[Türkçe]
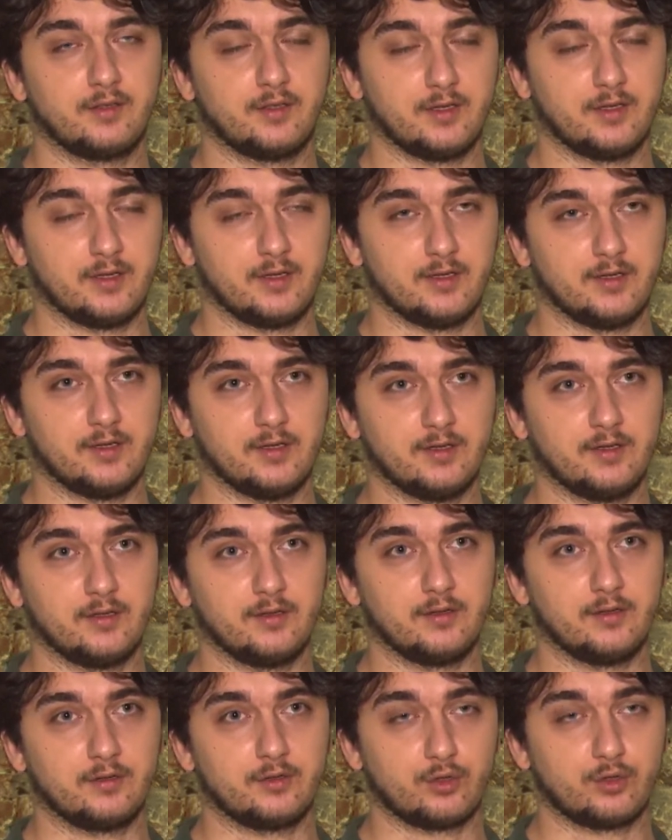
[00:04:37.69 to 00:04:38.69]
e,
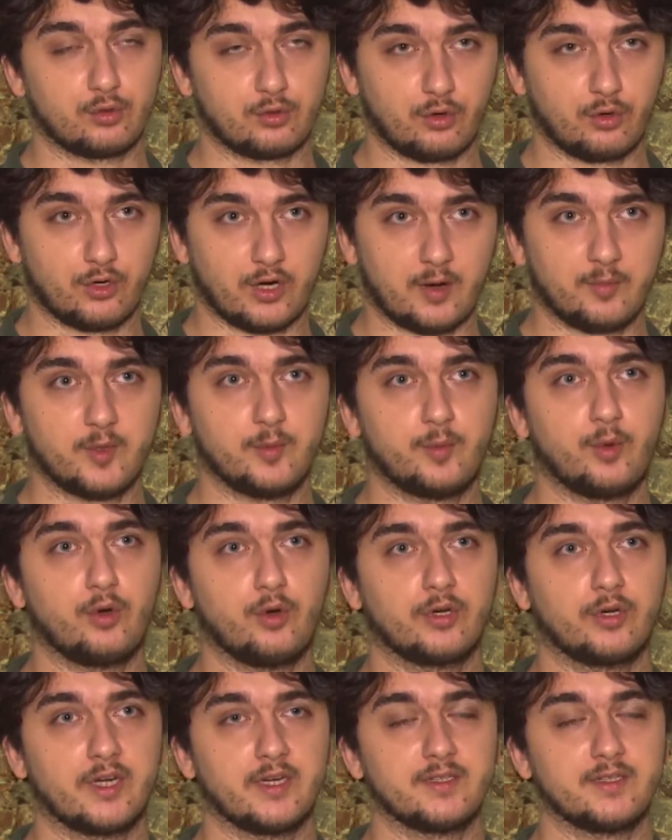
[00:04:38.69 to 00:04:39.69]
çok önemli bir
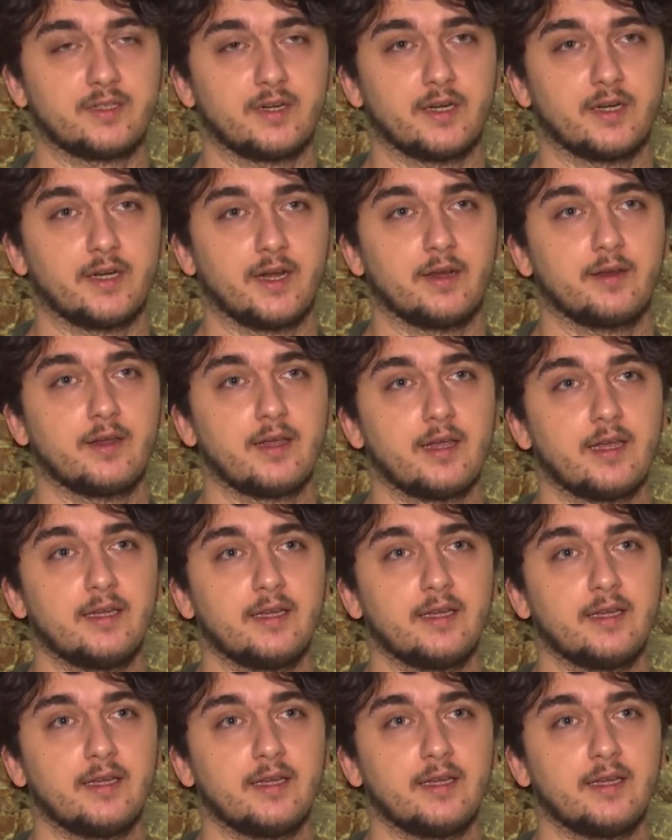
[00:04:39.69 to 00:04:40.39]
orkestra yine.